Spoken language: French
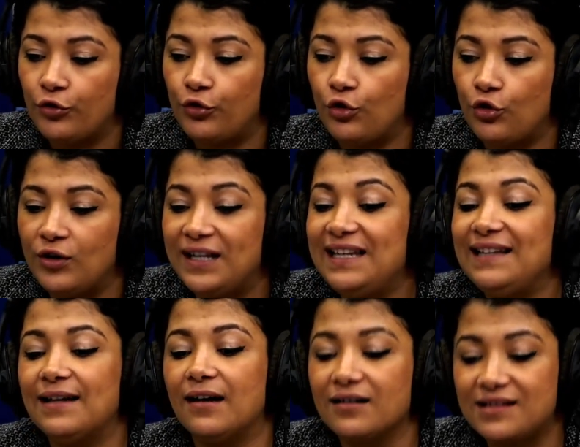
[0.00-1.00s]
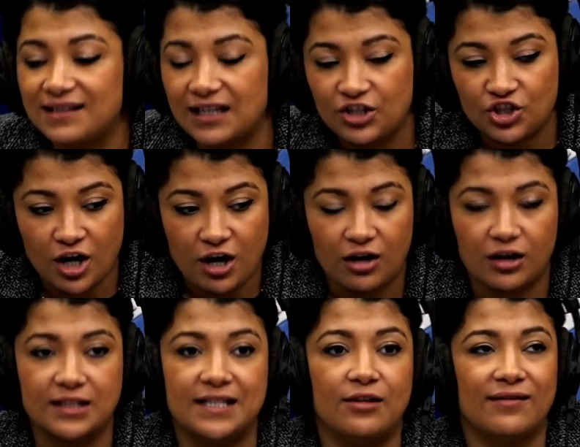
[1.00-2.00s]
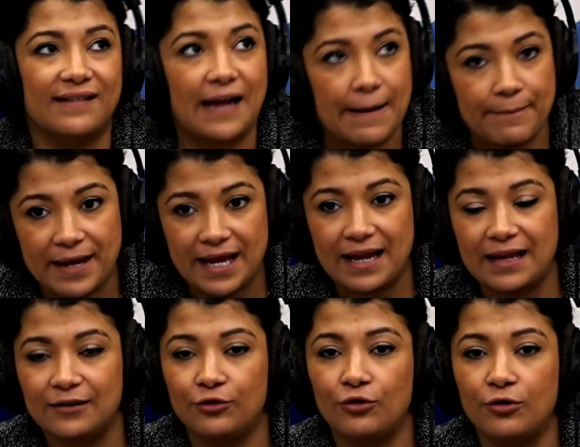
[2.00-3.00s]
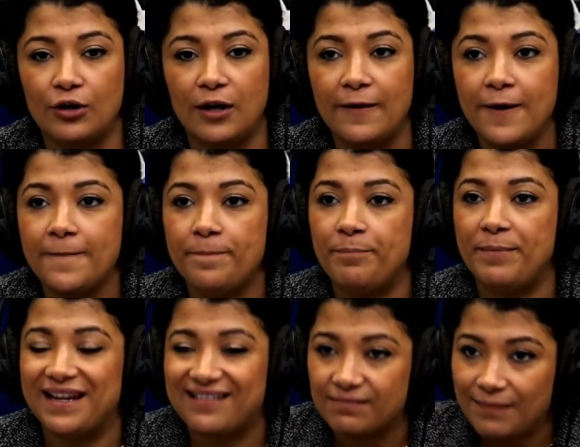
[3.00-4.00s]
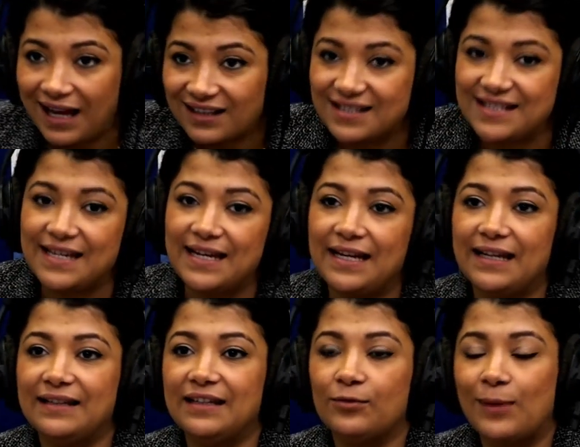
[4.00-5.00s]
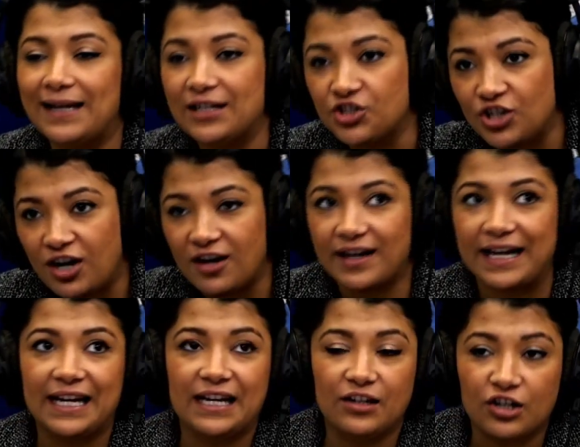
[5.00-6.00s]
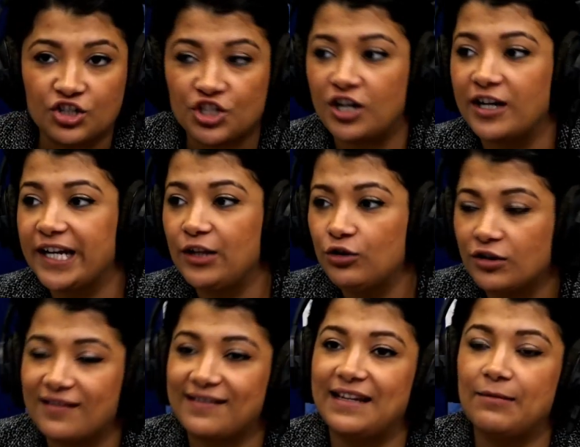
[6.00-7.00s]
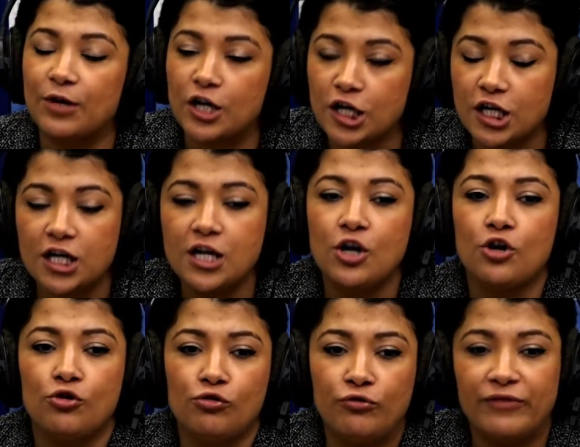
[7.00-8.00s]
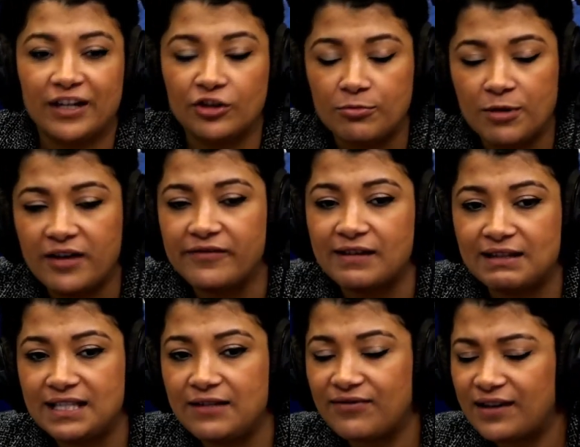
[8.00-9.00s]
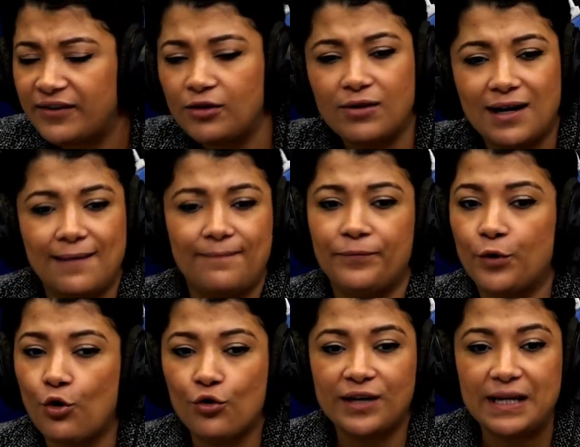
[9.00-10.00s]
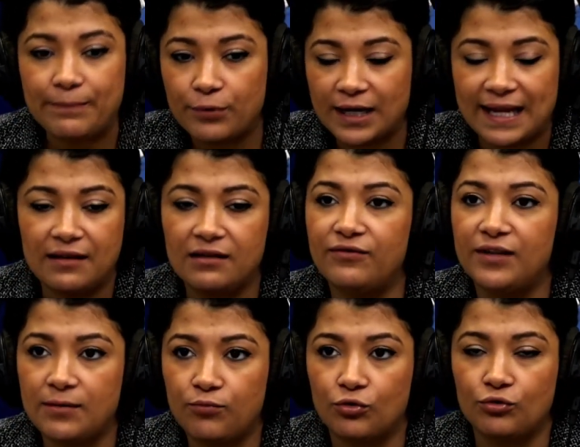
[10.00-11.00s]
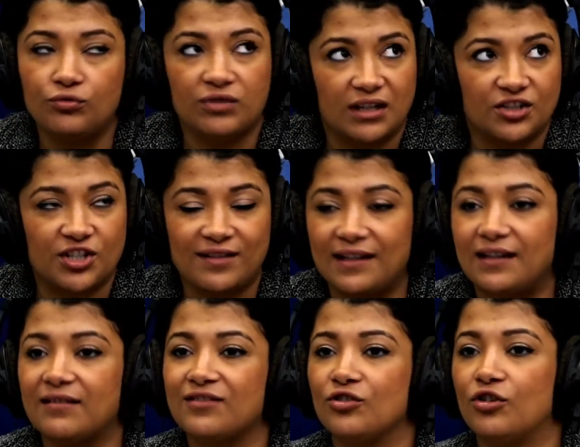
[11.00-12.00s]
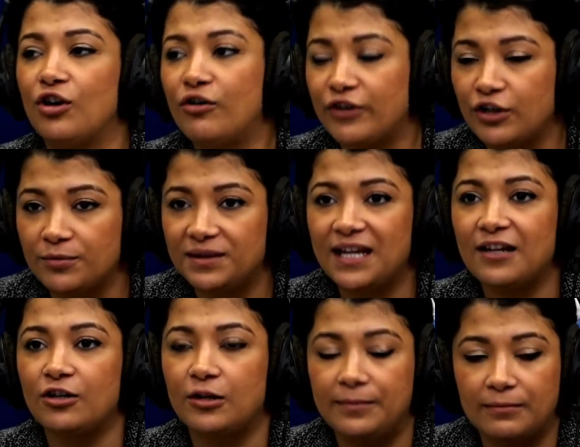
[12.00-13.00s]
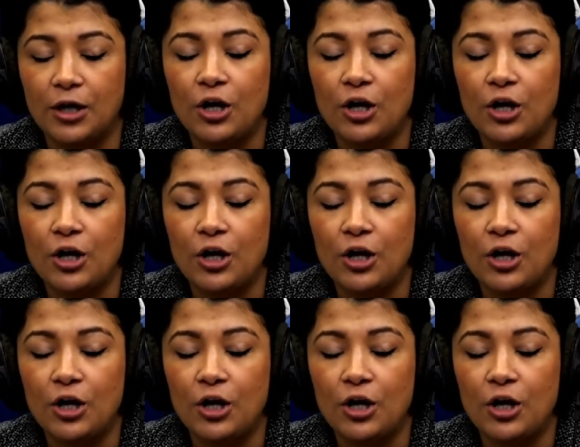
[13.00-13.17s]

de l'identité de genre. On se rappelle de Mix Martin, des toilettes genrées, non genrées, tout ce débat-là. Le gouvernement avait dit, vous savez quoi? On n'est pas qualifié pour nous trancher ces questions-là. On va nommer un,